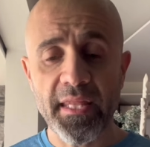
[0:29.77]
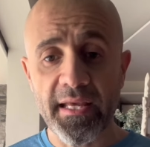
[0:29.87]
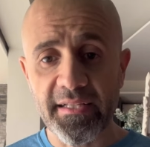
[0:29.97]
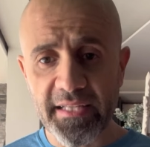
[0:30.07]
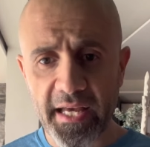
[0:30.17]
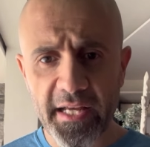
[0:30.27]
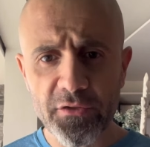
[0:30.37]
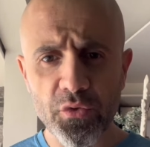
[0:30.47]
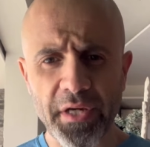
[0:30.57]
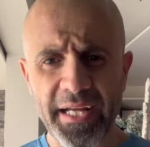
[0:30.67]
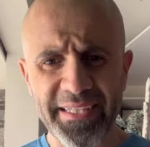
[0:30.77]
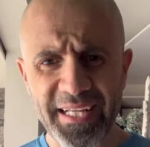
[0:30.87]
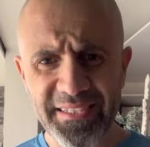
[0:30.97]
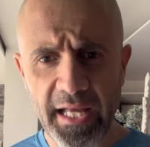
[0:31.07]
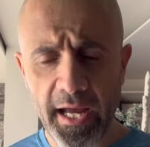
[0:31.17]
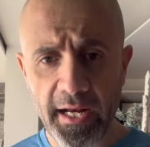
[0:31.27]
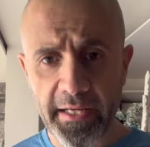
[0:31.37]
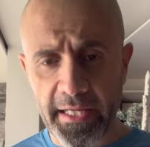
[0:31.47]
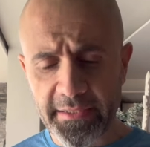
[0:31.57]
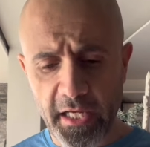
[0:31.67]
اذا اخذتهم رح تحس حالك
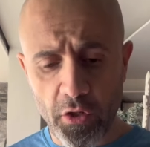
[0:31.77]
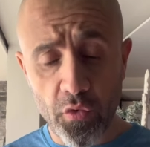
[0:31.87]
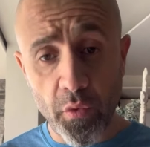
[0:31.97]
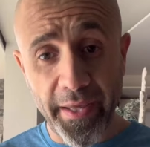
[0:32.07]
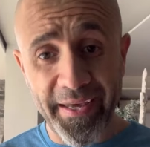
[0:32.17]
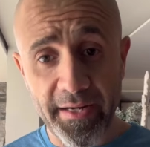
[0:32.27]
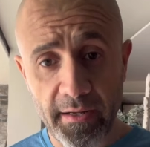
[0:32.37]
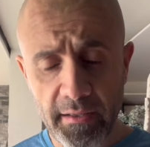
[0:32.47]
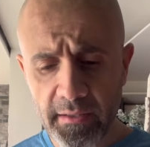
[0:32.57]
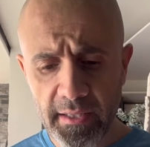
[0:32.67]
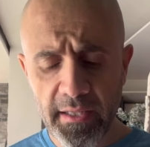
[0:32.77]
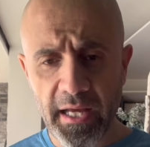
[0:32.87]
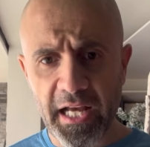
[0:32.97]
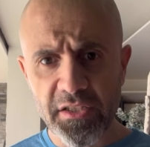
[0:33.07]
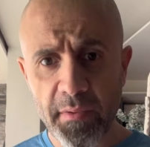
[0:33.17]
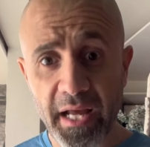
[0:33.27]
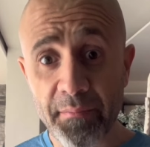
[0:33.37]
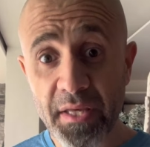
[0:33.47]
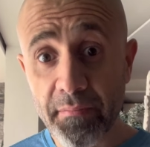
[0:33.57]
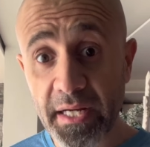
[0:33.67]
عندك قوه خارقه حجمك عم
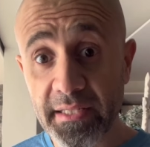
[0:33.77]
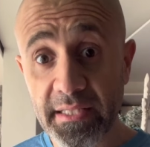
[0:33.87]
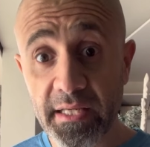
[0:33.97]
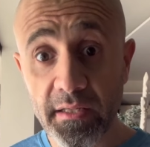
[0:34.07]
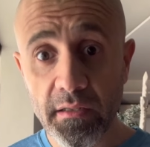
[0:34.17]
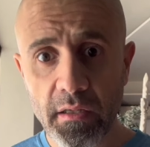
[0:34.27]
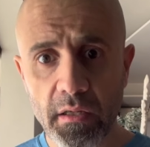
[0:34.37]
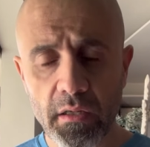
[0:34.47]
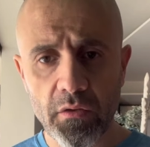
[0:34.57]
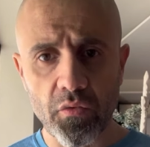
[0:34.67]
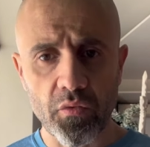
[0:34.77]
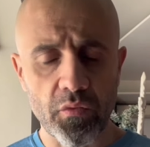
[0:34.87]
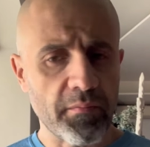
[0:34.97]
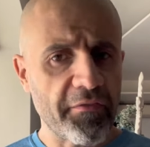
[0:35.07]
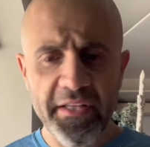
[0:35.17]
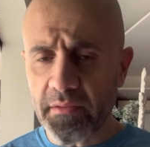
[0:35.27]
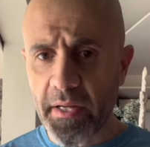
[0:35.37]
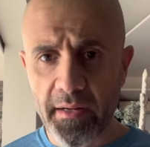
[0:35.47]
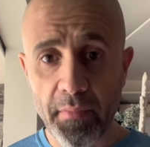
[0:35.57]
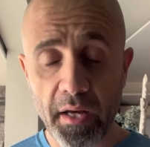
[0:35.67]
يكبر كتير وما فيك
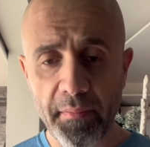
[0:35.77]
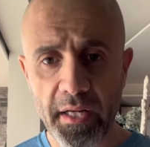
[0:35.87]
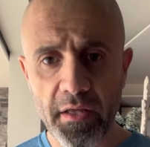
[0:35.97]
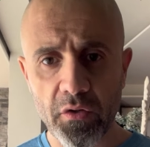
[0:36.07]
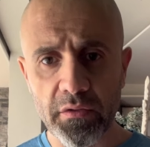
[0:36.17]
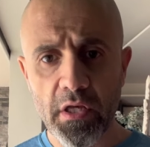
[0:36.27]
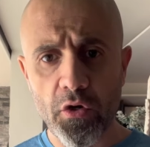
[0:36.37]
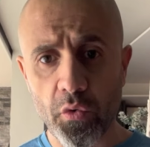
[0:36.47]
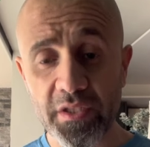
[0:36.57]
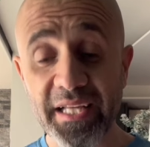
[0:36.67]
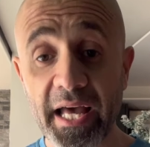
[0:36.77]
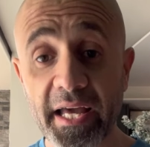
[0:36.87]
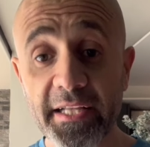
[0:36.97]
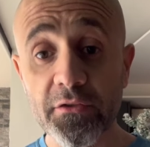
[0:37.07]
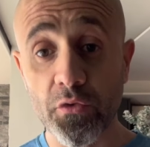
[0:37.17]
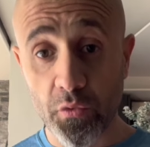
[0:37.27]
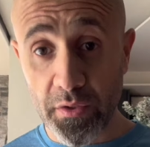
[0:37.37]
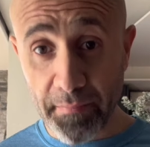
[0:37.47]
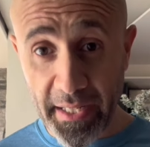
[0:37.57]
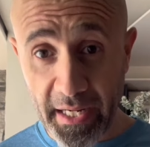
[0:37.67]
تتمرن بقى بلاهم واذا اخذتهم
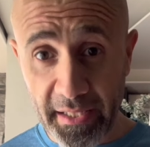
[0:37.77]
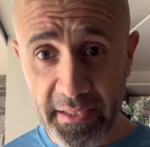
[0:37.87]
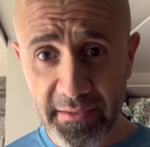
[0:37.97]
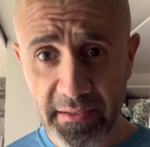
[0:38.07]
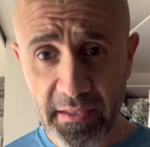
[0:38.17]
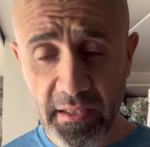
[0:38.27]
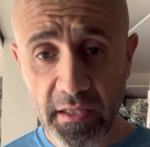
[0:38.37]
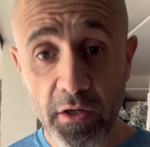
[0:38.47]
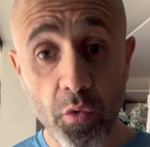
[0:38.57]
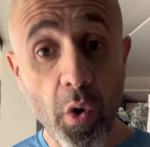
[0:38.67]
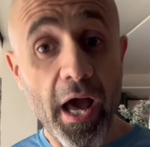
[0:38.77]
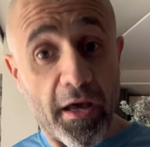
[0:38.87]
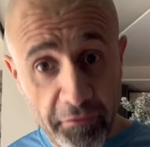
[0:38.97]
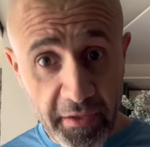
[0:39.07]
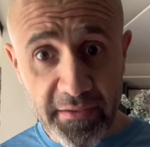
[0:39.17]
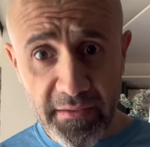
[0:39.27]
وتمرنت وقفت